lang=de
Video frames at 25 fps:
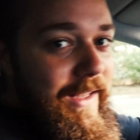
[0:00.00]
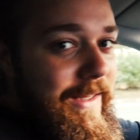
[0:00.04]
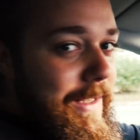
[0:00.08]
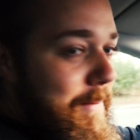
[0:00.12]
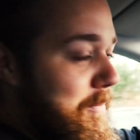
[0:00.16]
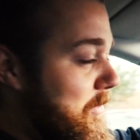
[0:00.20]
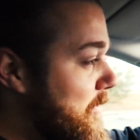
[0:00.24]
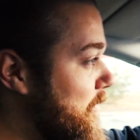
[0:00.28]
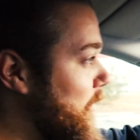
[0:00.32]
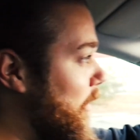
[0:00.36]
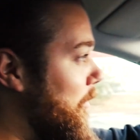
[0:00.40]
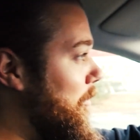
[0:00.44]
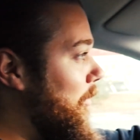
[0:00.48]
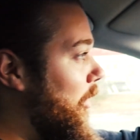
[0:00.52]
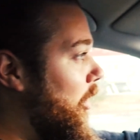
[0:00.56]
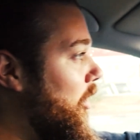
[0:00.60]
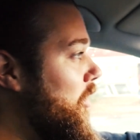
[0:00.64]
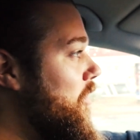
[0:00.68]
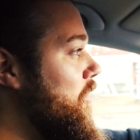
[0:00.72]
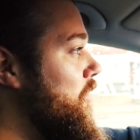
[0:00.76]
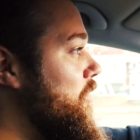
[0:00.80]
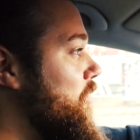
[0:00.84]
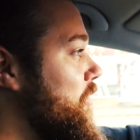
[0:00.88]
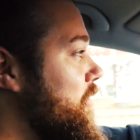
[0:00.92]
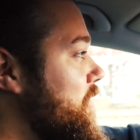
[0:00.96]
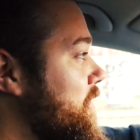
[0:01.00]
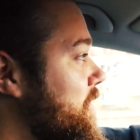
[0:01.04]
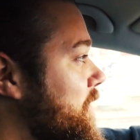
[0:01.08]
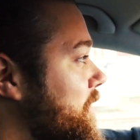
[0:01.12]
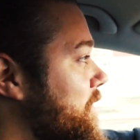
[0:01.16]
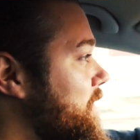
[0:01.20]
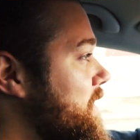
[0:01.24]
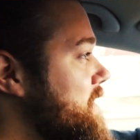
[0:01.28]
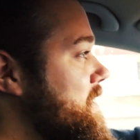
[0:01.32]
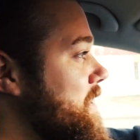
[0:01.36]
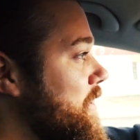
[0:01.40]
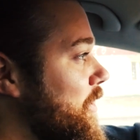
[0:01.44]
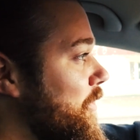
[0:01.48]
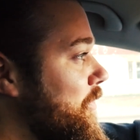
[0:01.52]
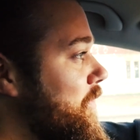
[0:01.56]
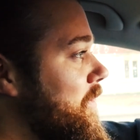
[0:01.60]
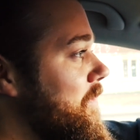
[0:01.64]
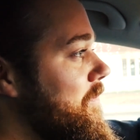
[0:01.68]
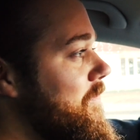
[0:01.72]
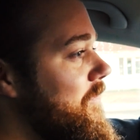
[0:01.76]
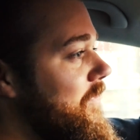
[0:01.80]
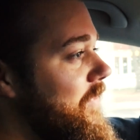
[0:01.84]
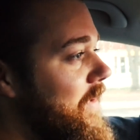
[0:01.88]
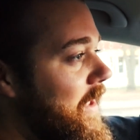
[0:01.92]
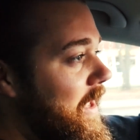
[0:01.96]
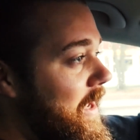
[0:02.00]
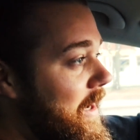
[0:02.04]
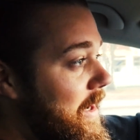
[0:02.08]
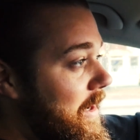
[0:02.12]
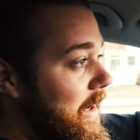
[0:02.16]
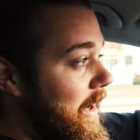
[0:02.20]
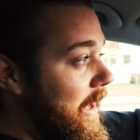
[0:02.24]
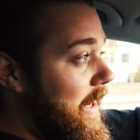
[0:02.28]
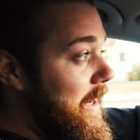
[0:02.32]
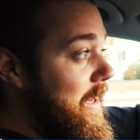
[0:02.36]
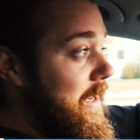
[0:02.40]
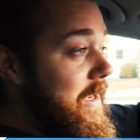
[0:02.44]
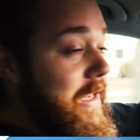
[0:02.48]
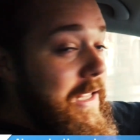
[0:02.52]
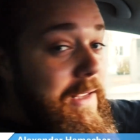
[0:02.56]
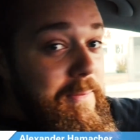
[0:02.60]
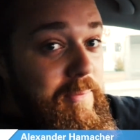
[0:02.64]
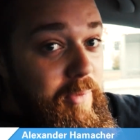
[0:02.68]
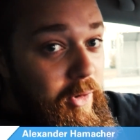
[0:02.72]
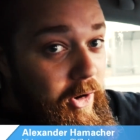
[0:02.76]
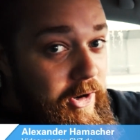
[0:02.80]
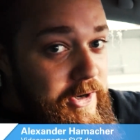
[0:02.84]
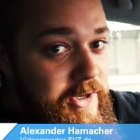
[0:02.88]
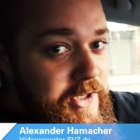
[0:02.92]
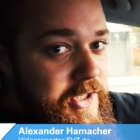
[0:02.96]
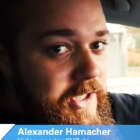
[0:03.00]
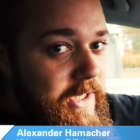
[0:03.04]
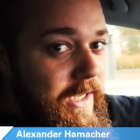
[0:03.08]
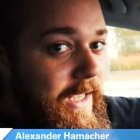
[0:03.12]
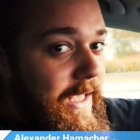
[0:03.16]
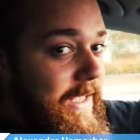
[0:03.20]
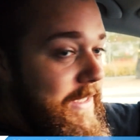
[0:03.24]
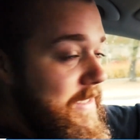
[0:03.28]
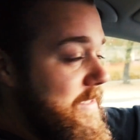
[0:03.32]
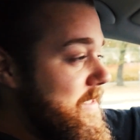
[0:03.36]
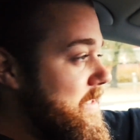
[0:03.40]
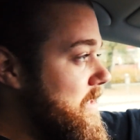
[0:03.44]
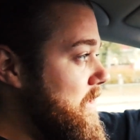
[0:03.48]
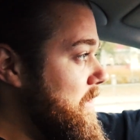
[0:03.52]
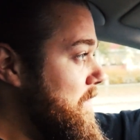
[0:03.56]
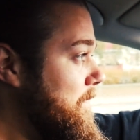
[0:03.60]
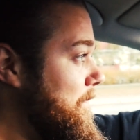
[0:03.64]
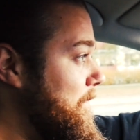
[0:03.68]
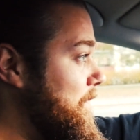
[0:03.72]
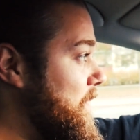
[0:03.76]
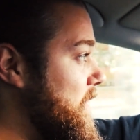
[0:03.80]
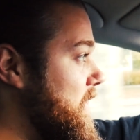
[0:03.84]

acht am Mittwochmorgen und wir sind auf dem Weg an die polnische Grenze,